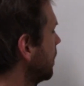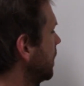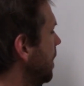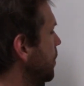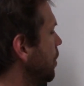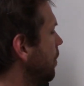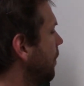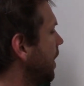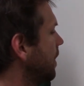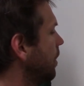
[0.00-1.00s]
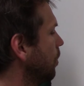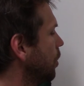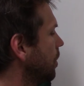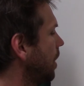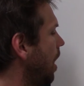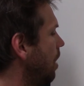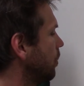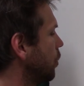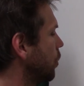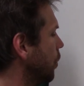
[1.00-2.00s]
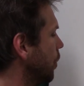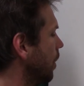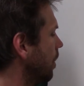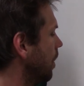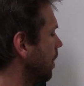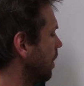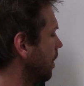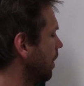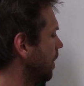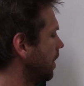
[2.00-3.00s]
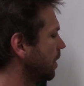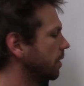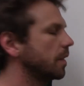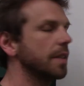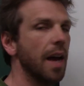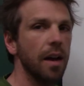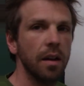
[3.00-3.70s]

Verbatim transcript: ça me donne une fraction de 30 sur 100.